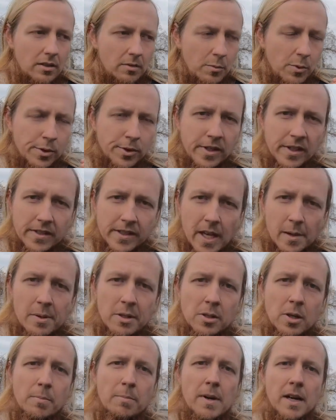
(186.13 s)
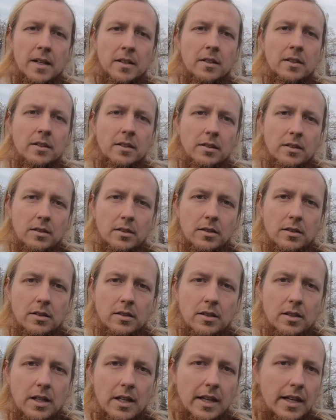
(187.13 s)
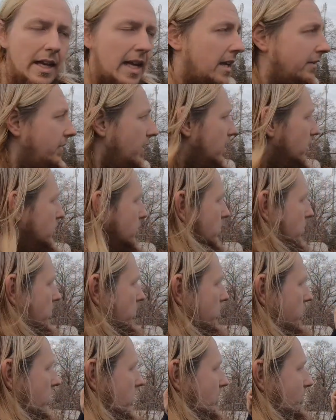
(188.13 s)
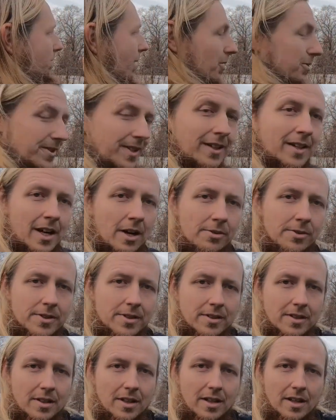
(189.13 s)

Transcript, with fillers: Musst du dir selber im Kopf machen. Entweder du baust dir ein Haus,